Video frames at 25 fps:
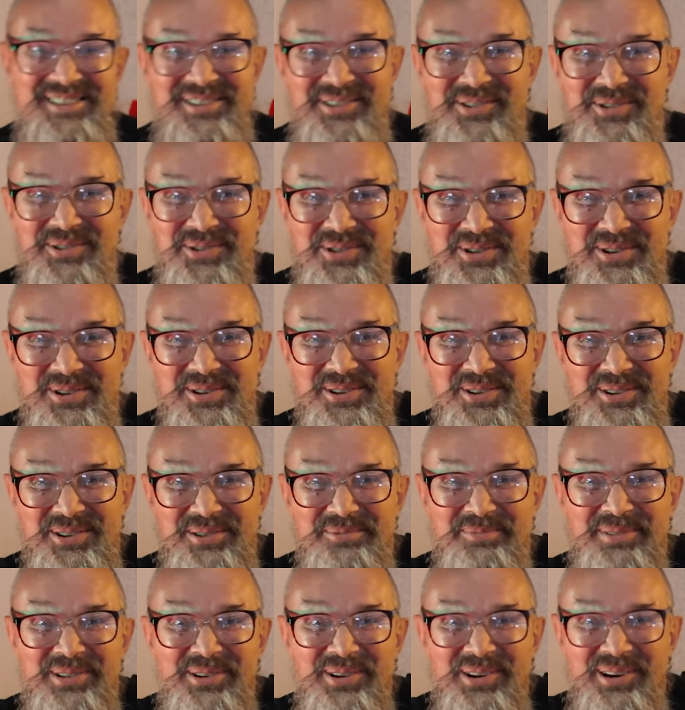Слушаю ее
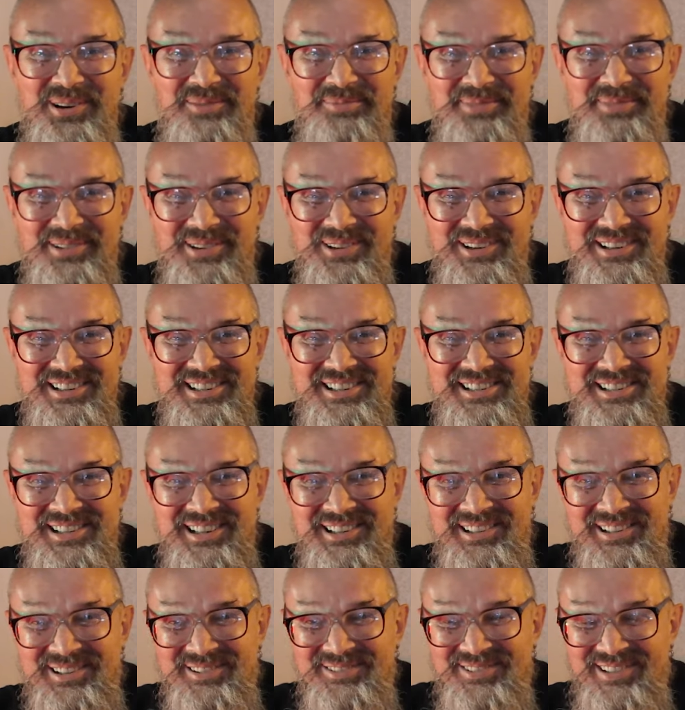много-много
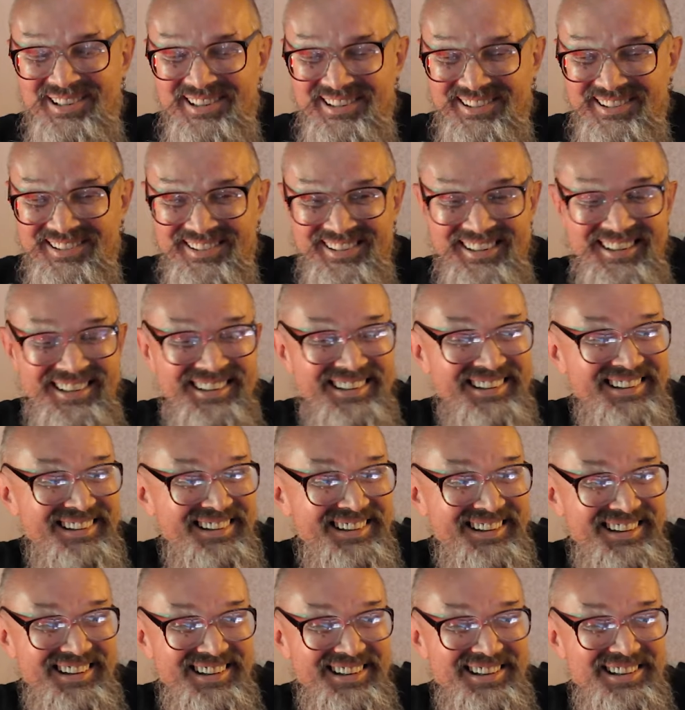десятков лет.
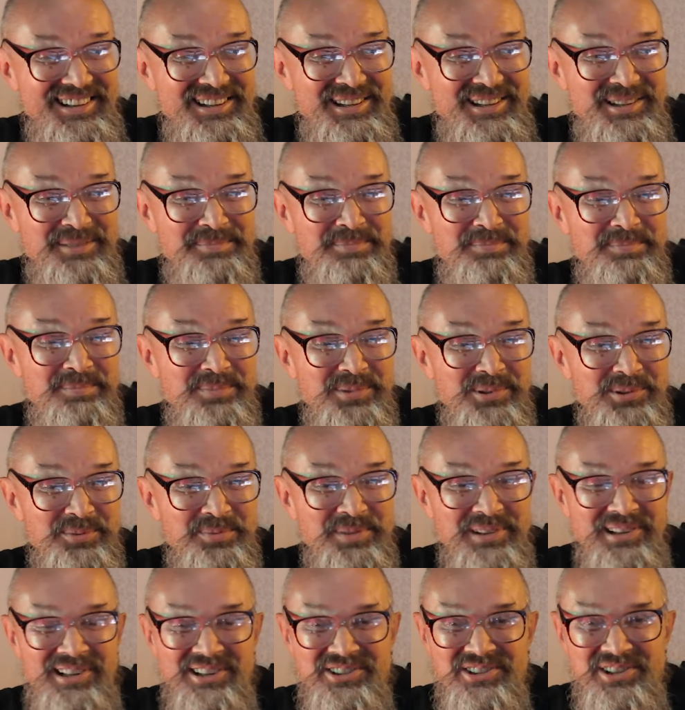И буду
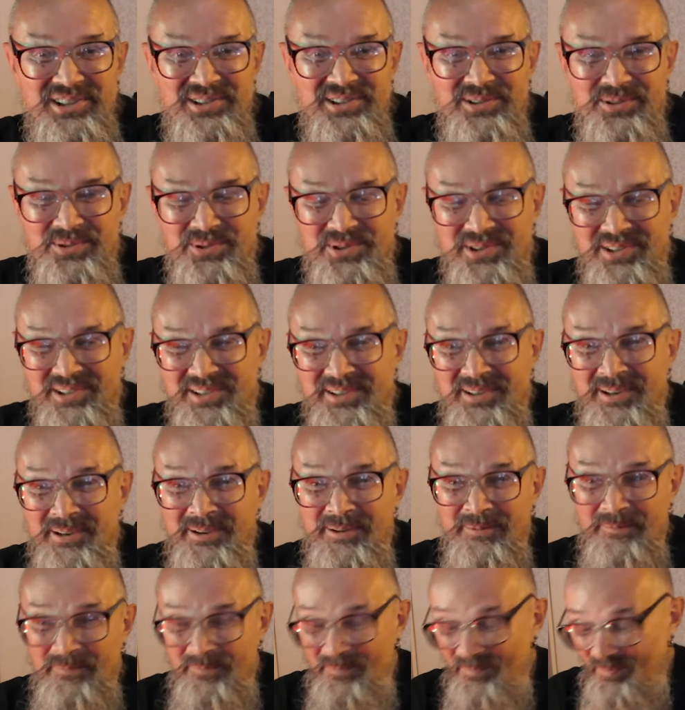продолжать слушать
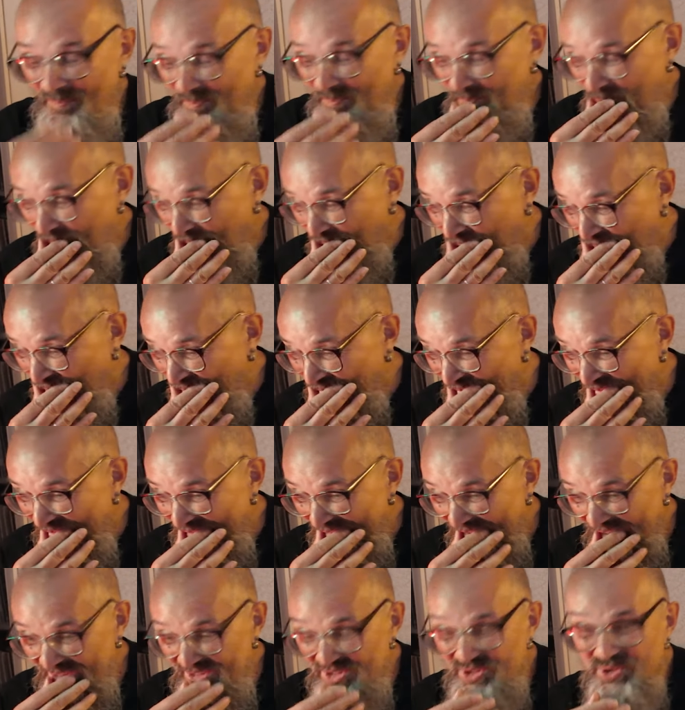
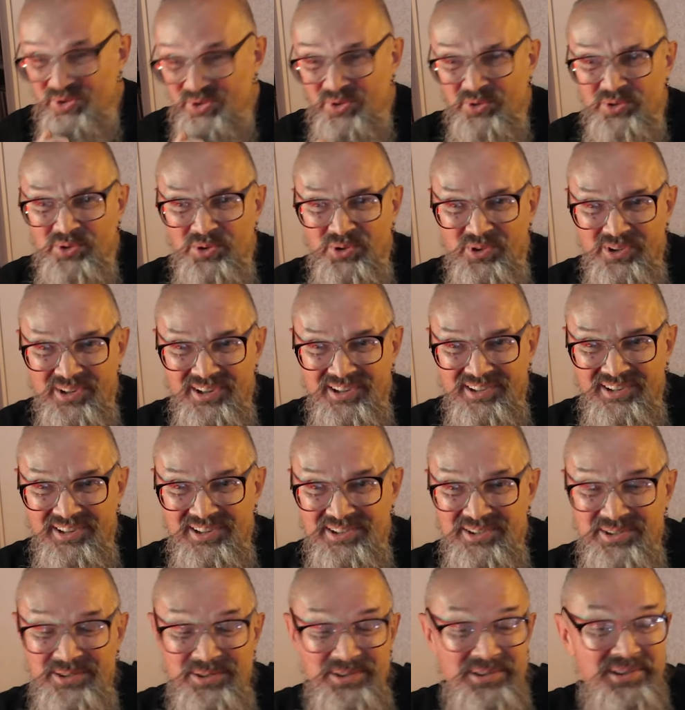еще долго, я
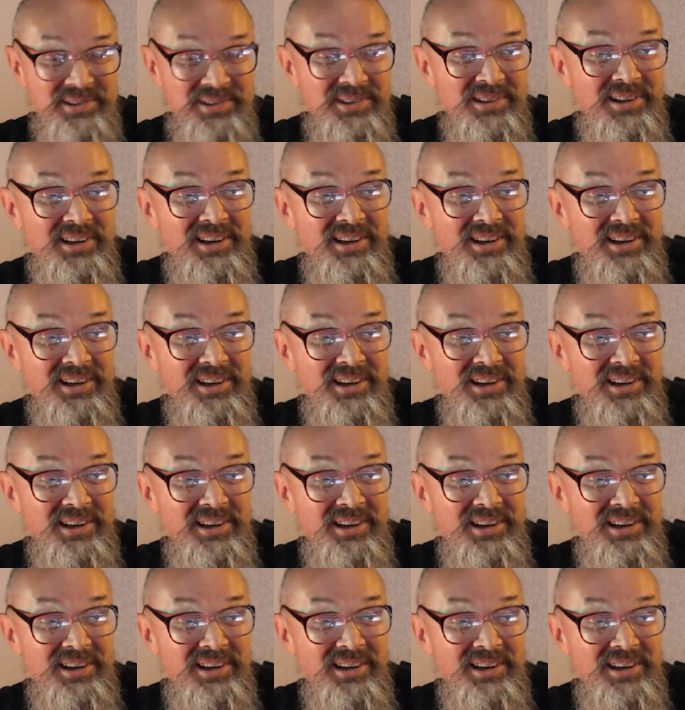надеюсь.